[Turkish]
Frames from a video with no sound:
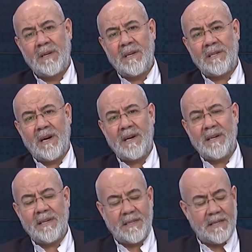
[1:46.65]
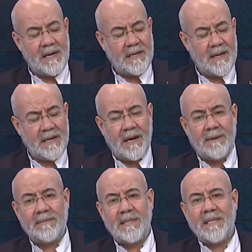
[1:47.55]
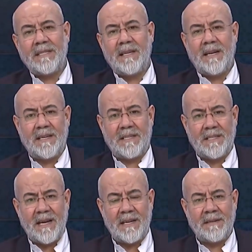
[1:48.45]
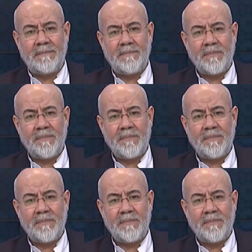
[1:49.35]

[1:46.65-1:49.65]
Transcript: yatağına girerken abdest ile giren,